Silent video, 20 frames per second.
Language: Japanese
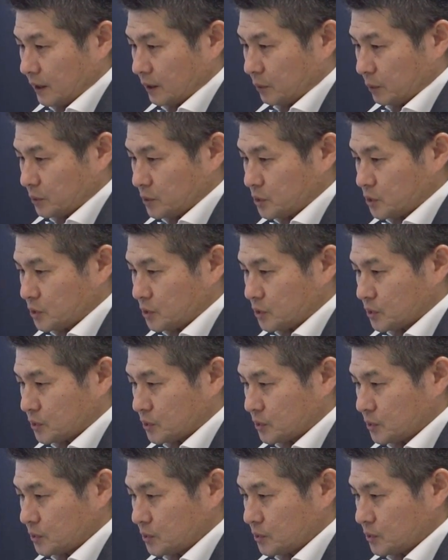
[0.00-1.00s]
今
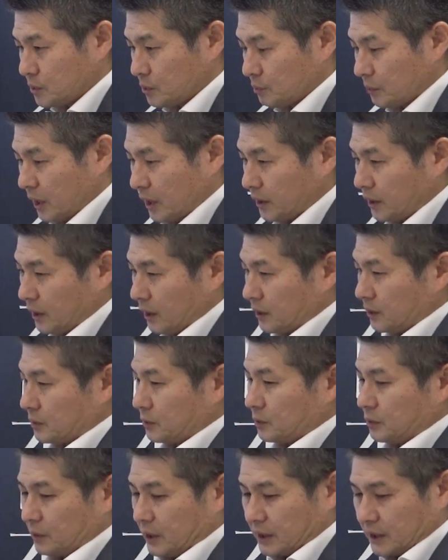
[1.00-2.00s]
週の
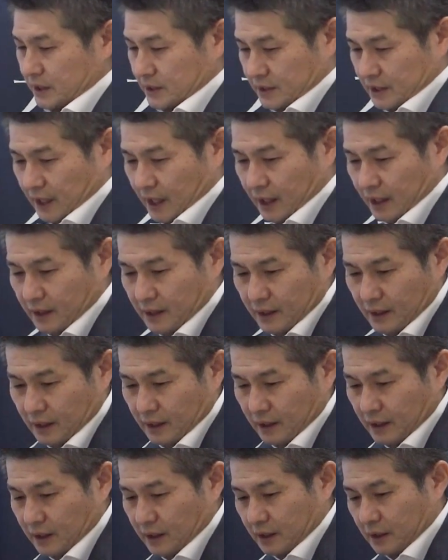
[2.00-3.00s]
マーケットはですね、
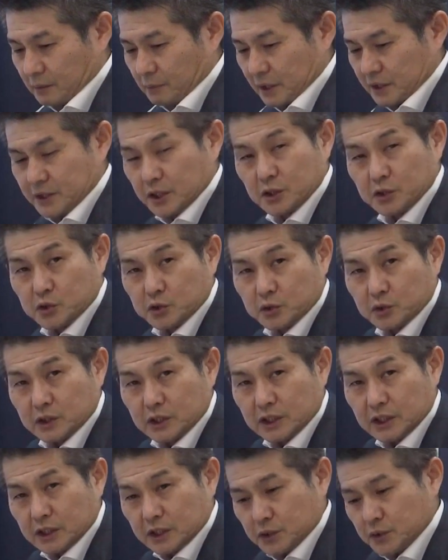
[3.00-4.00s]
先週
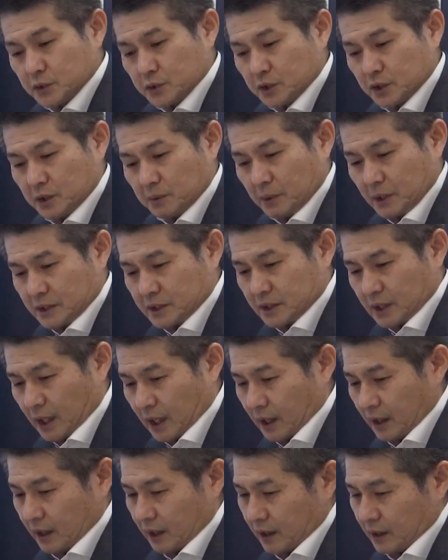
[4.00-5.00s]
に引き続きまし
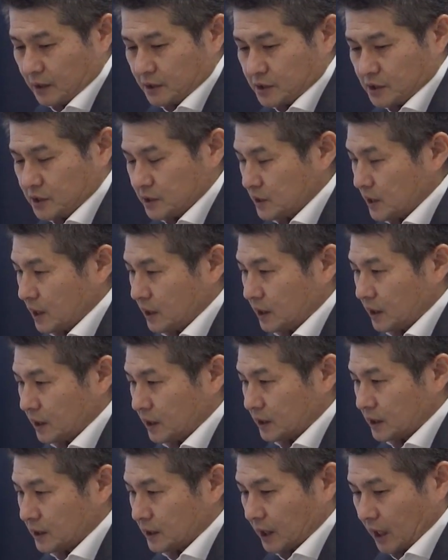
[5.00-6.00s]
て、新政
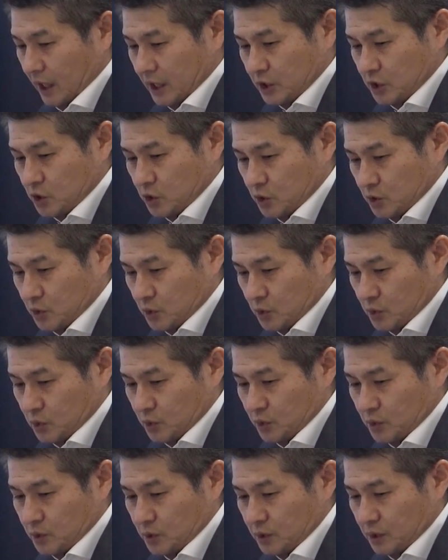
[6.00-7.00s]
権に対す
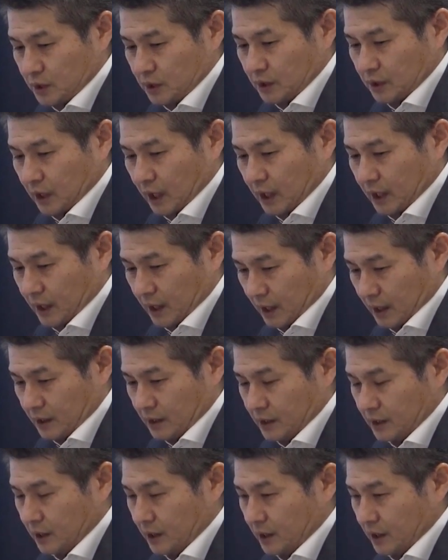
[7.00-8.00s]
る期待感、
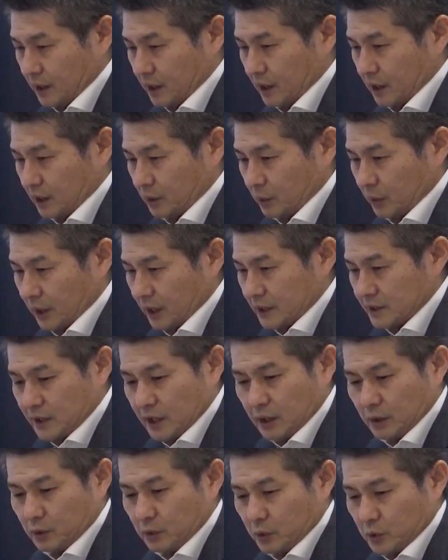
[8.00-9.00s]
これが
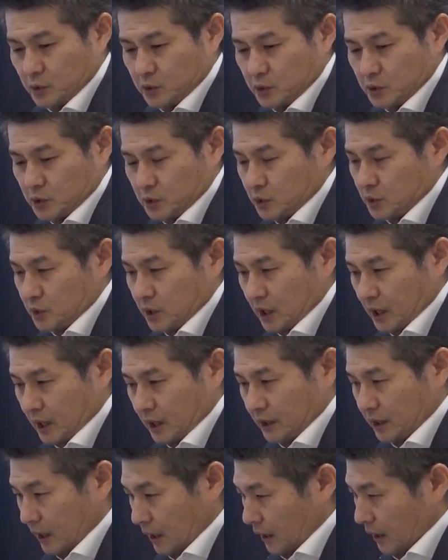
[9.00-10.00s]
先行する、
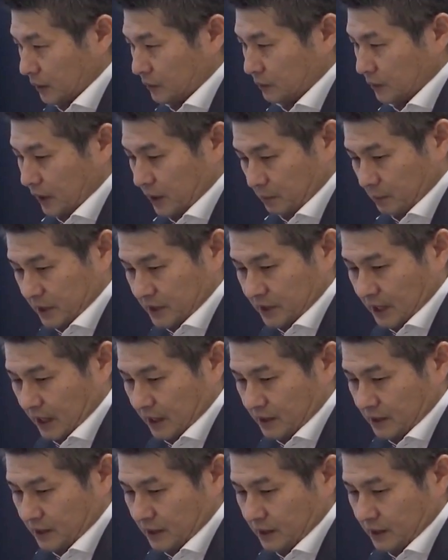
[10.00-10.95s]
展開となりました。